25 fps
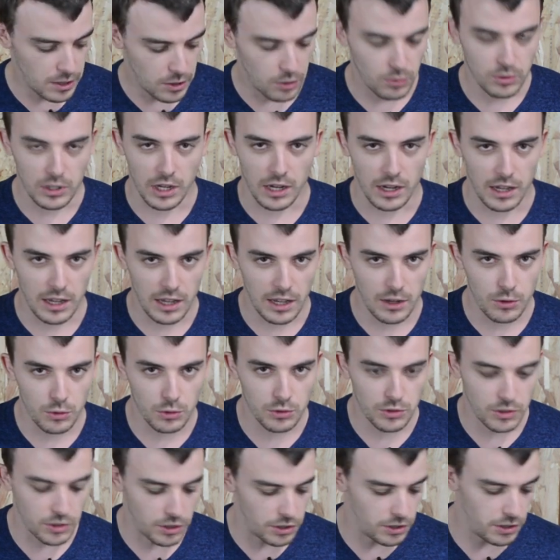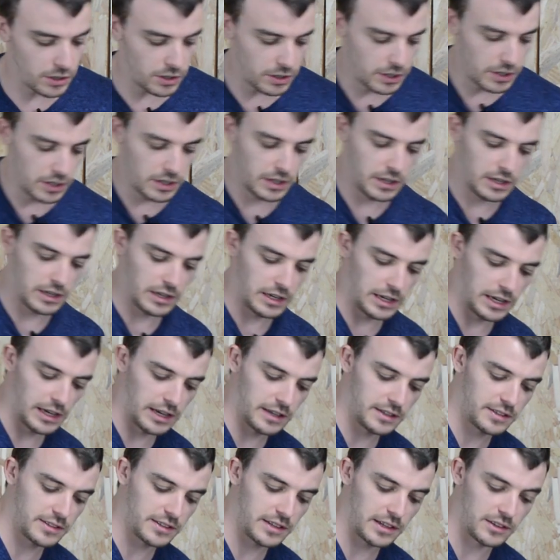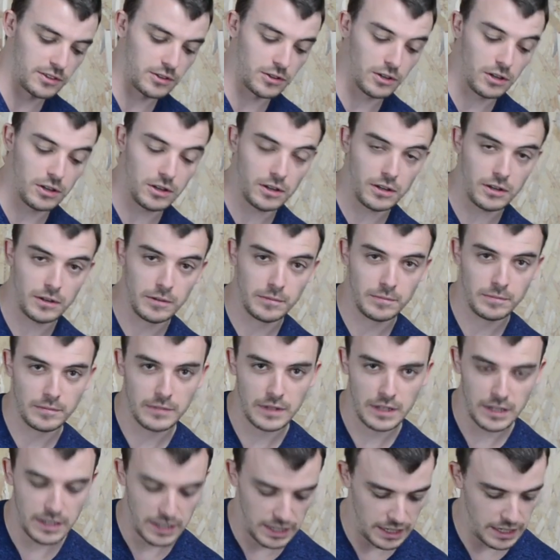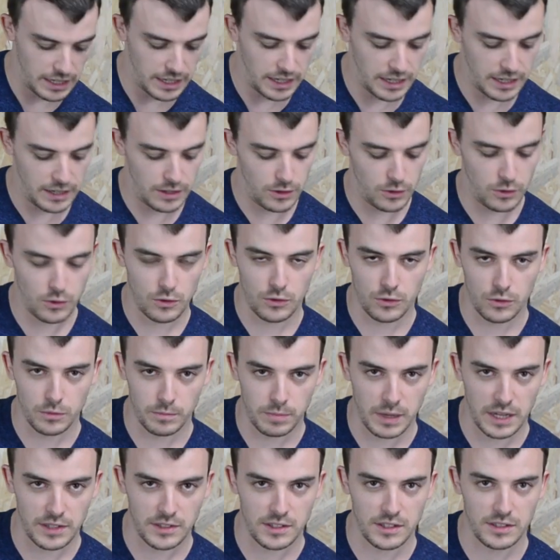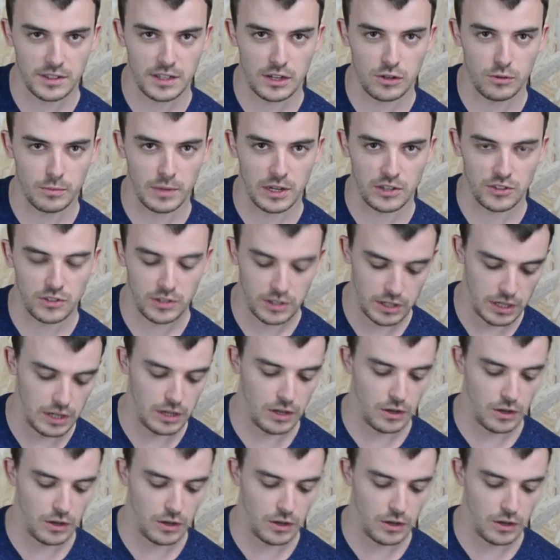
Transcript: On a un rotor, un stator et une platine d'allumage.